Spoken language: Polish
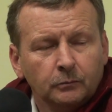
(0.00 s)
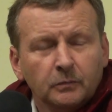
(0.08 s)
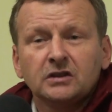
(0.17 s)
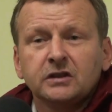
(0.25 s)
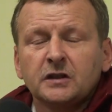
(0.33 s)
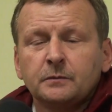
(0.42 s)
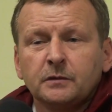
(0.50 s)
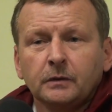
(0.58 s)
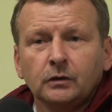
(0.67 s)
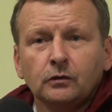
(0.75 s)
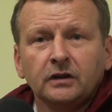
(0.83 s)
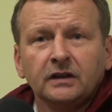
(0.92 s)
Myślę, że z
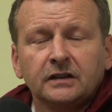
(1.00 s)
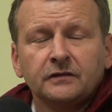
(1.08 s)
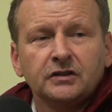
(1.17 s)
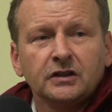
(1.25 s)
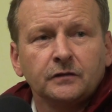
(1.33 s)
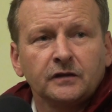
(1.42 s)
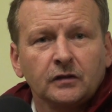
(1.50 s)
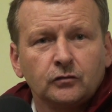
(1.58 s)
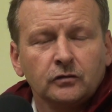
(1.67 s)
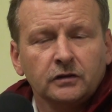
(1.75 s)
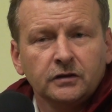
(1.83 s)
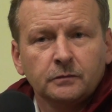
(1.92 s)
przebiegu to zwycięstwo
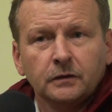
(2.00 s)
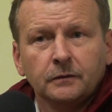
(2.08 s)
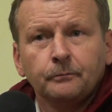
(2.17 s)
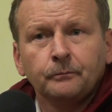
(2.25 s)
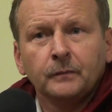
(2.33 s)
zasłużyliśmy.